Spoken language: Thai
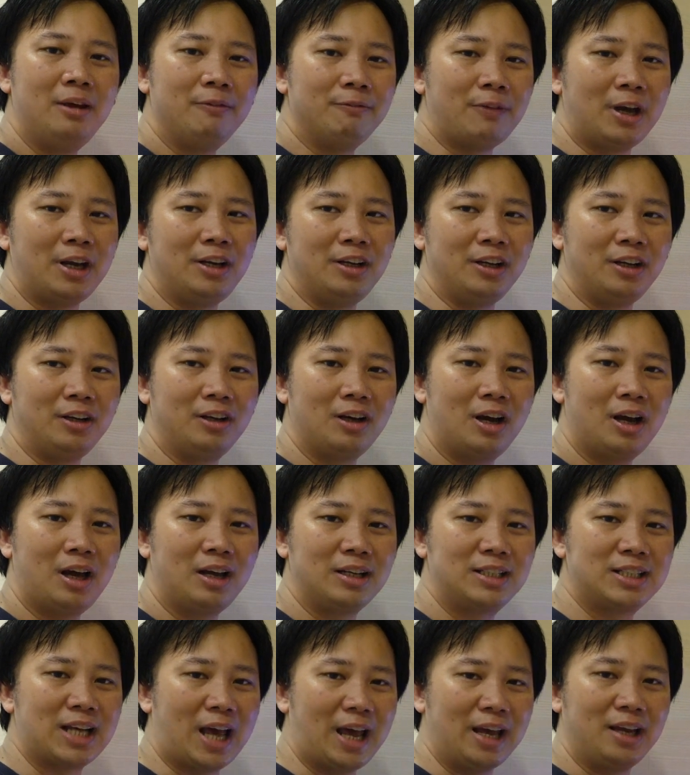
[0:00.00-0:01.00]
ไปถึงก็
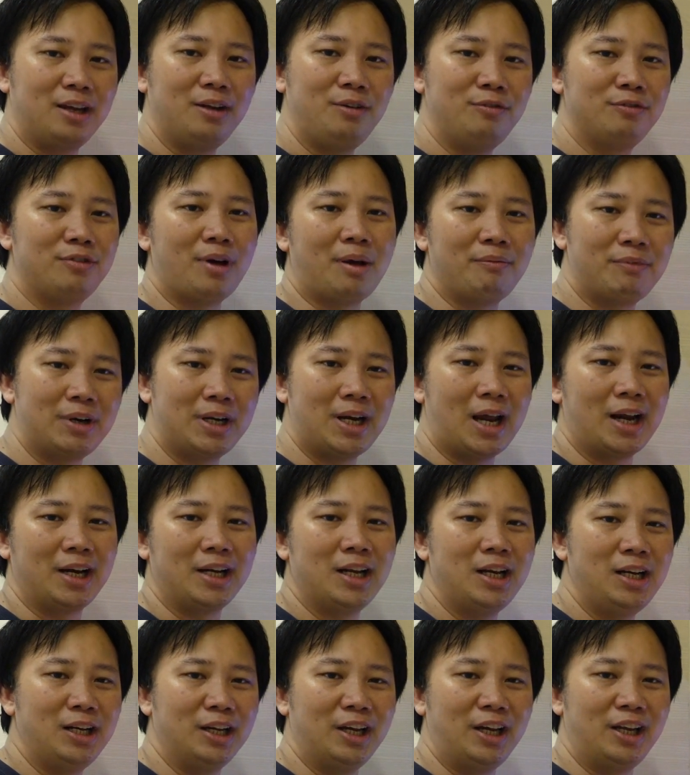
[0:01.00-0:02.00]
ฉายขึ้นฝาผนัง
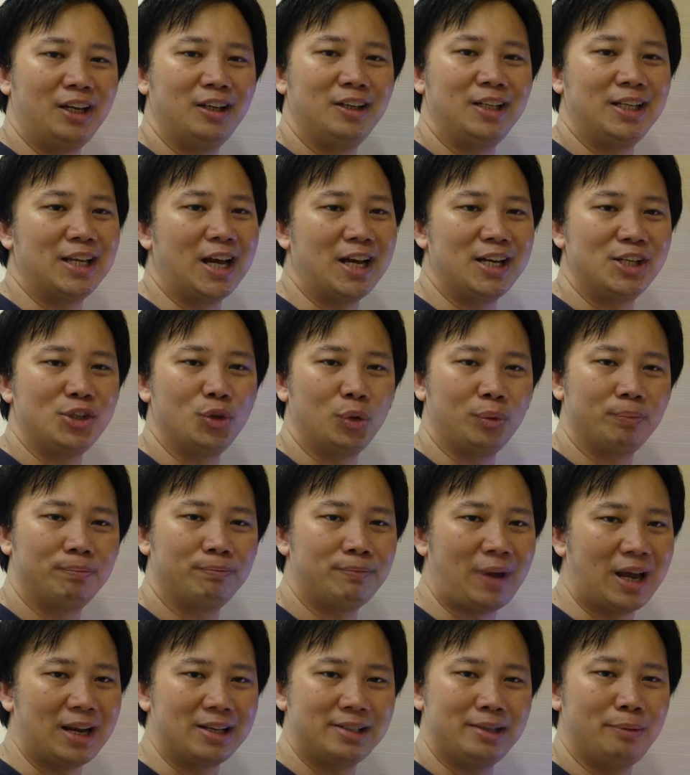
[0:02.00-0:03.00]
ได้เลย ใหญ่สุด
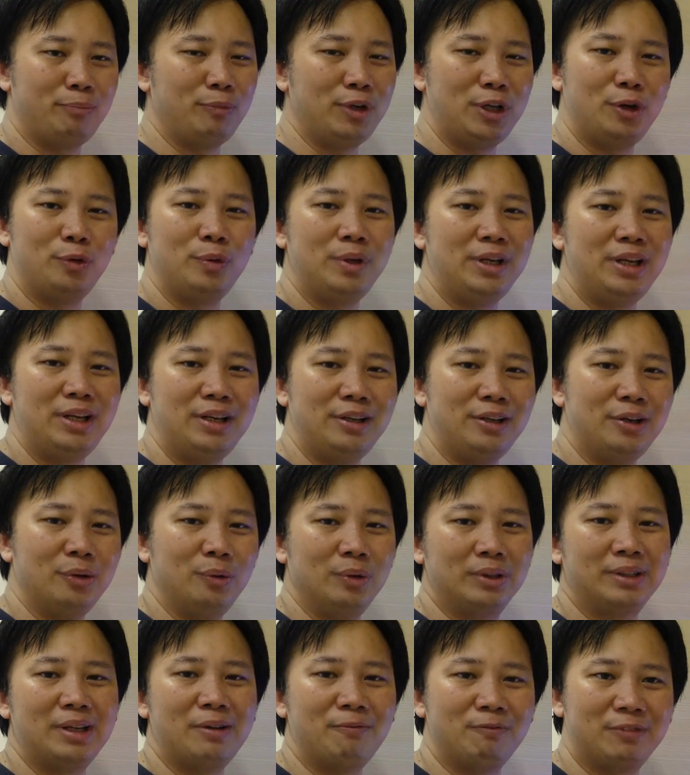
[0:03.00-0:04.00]
80 นิ้วนี่ดู
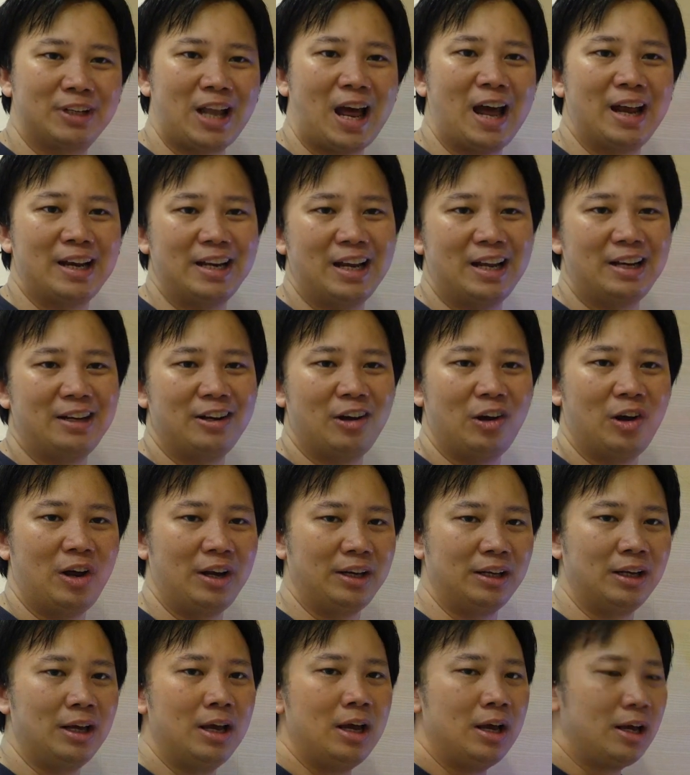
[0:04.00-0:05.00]
เต็มตาแน่นอน
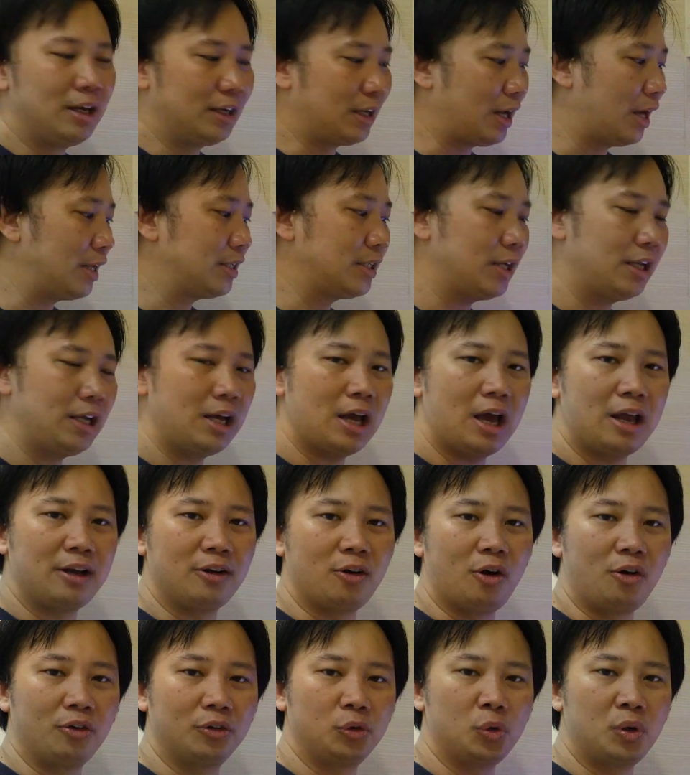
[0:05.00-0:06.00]
การใช้งาน
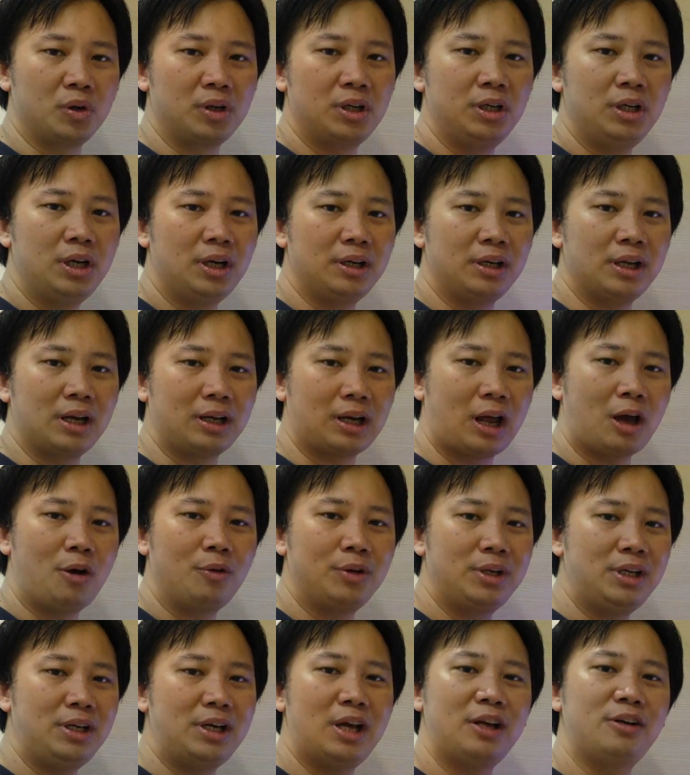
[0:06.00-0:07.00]
ของตัวเครื่องเนี่ยเท่า
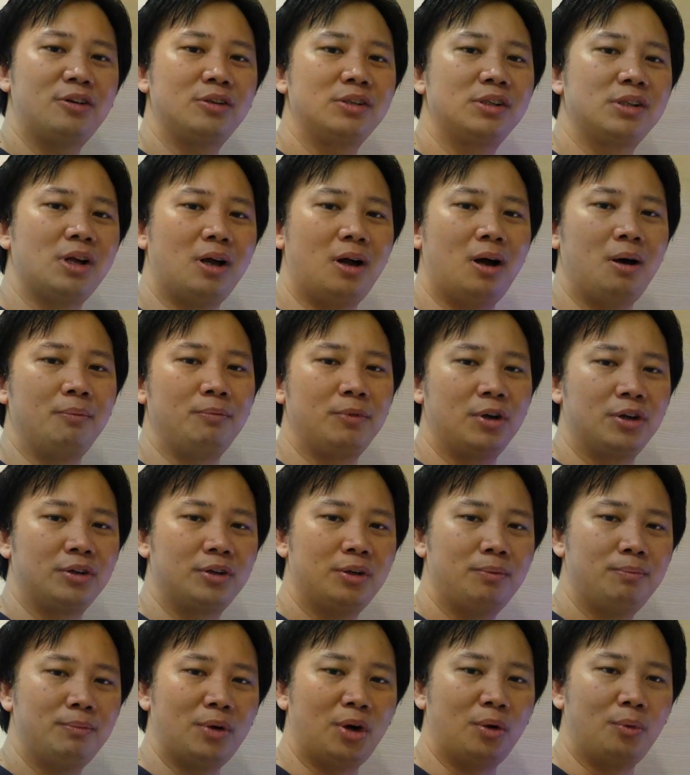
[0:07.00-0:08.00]
ที่ได้ทดสอบก็
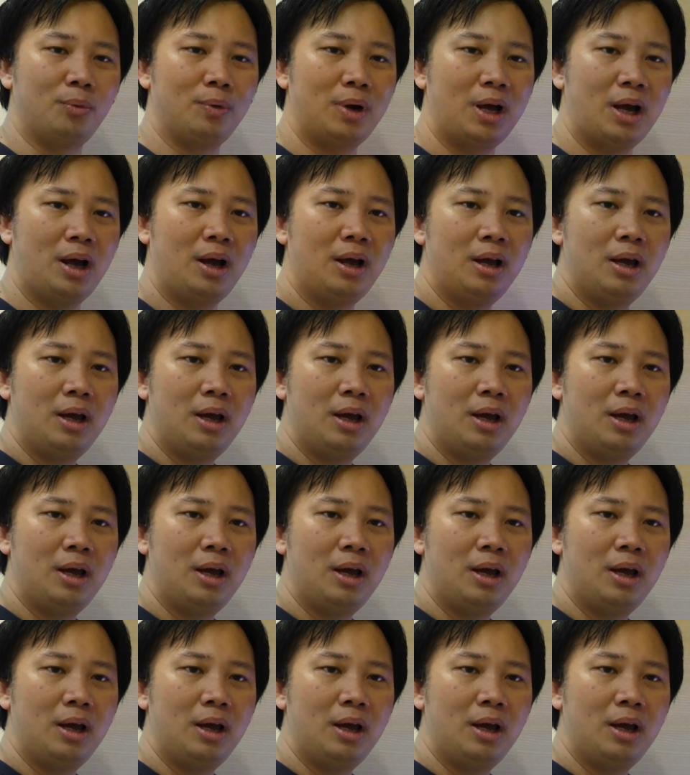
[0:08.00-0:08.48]
ต้องบอกว่า